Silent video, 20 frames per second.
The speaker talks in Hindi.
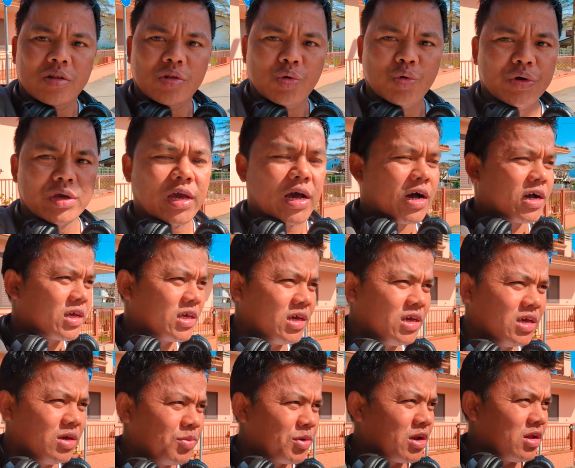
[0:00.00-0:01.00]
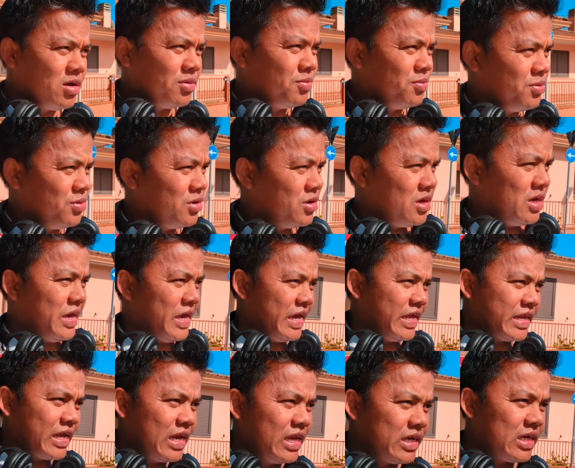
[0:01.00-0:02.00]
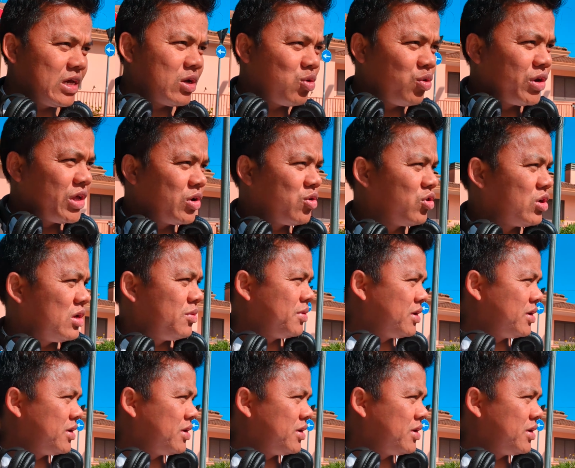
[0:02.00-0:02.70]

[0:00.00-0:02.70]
तो यहाँ के मतलब इटाली के कोने कोने